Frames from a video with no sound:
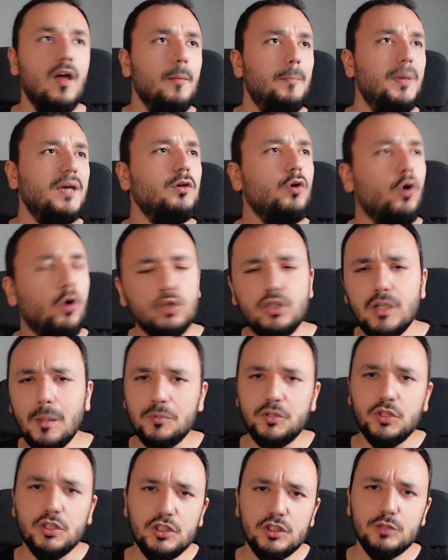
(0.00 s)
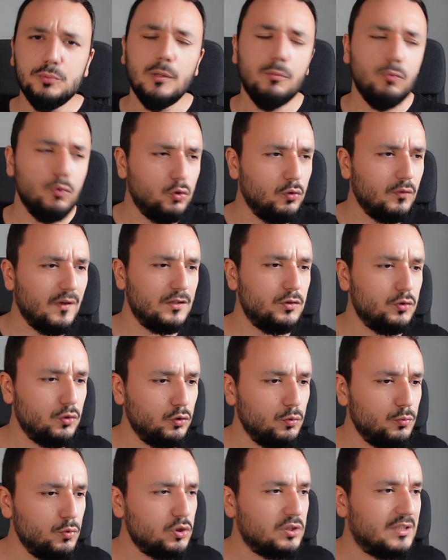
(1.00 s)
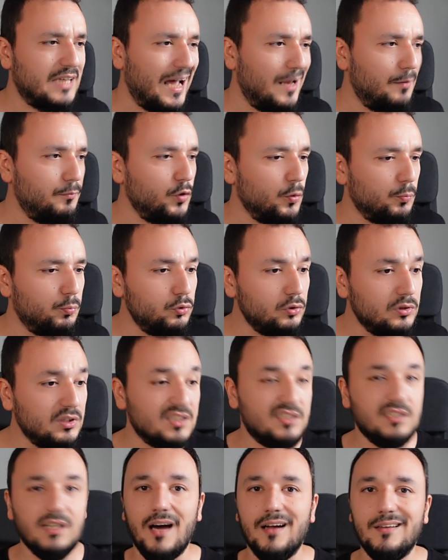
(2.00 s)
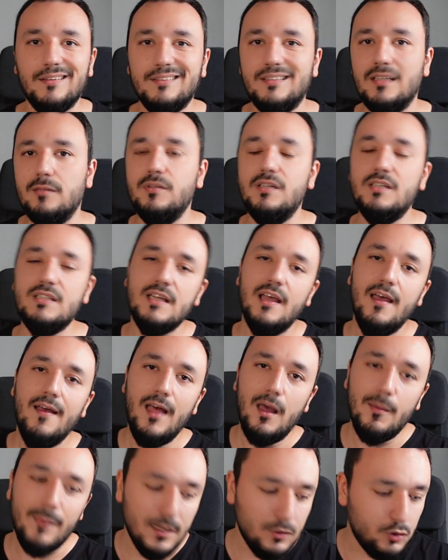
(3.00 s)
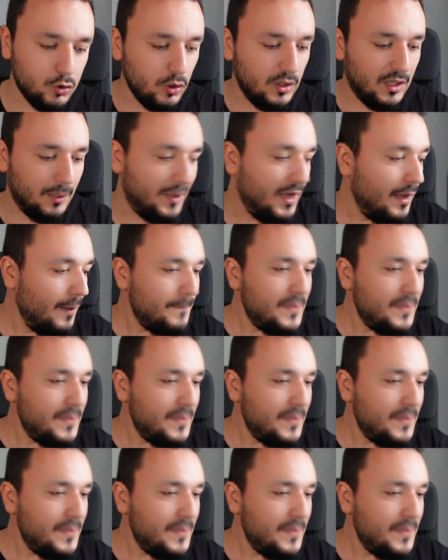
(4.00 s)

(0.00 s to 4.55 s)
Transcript: Peki hocam çalışma motivasyonumuz gelmiyor. Bunu nasıl arttırabiliriz? Hemen söyleyeyim.